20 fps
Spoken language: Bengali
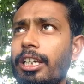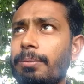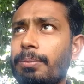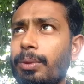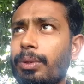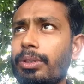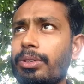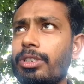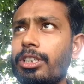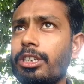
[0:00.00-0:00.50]
এই
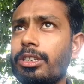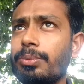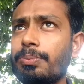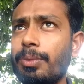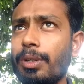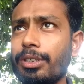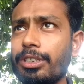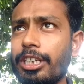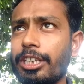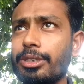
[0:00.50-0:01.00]
পরিস্থিতির
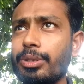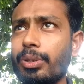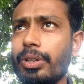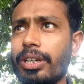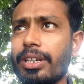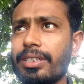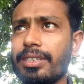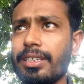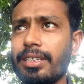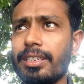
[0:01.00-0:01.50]
পর্যায়ে
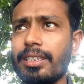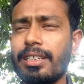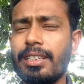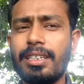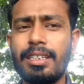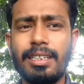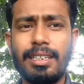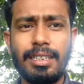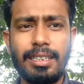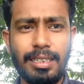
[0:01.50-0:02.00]
চলে গেছে
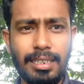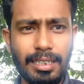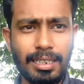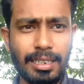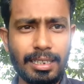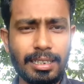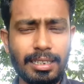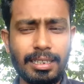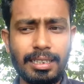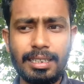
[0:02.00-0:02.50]

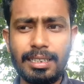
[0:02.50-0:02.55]
হ্যাঁ